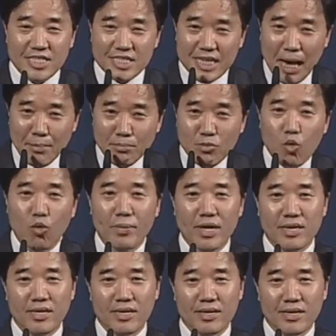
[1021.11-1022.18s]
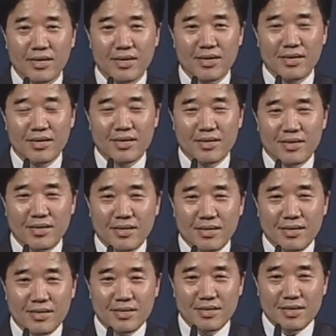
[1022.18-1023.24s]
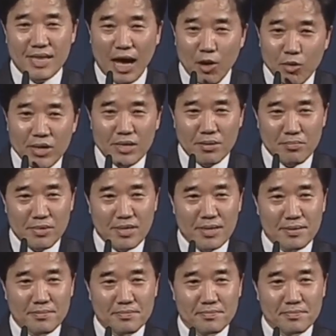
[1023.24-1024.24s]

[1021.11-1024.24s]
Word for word: 참 고백이 나오게 됩니다.